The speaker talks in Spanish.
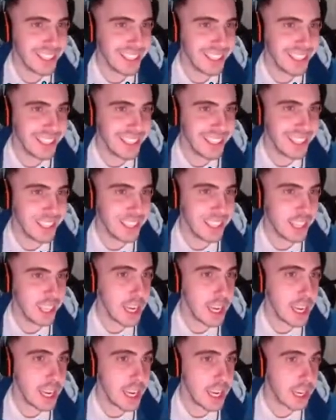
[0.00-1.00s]
¡Eh!
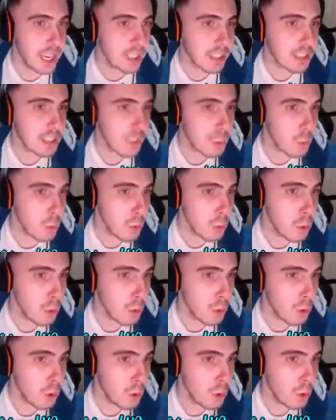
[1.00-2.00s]
¡Le ha saltado uno!
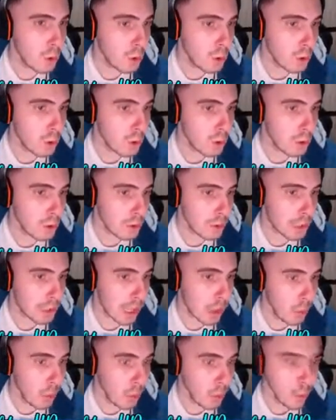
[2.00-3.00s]
¿Se ha
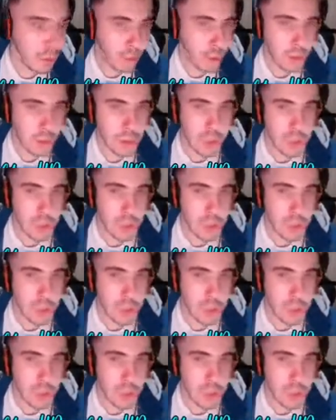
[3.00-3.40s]
matado? ¿Se ha